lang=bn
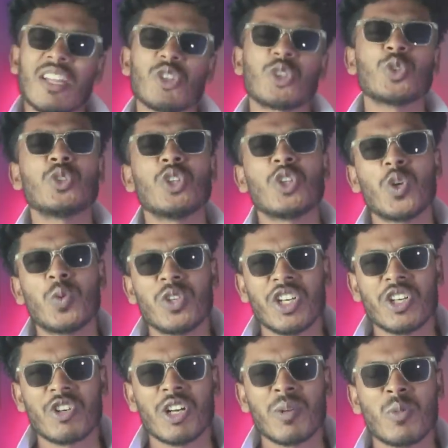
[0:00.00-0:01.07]
এত সুন্দর
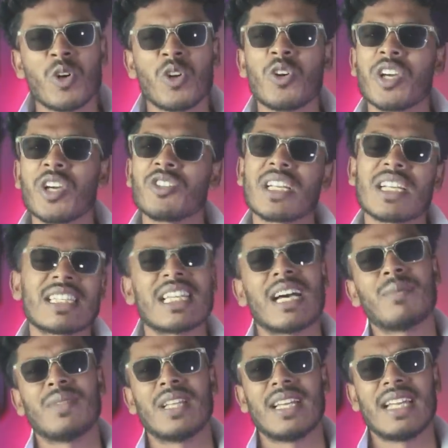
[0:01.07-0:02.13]
অভিনয় করার পরও কেউ তারে
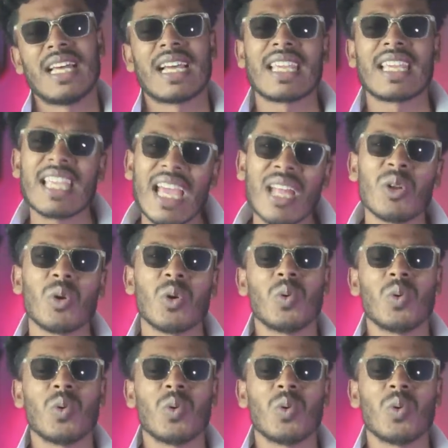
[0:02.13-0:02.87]
দাম দেয় না কেন